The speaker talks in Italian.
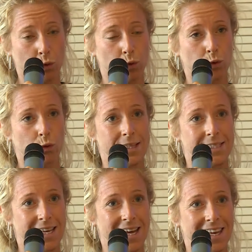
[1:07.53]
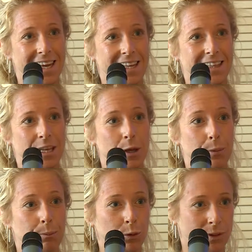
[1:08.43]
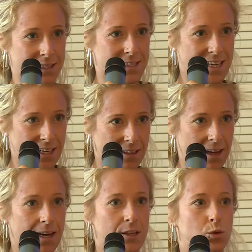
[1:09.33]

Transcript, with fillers: tutta una serie di potenzialità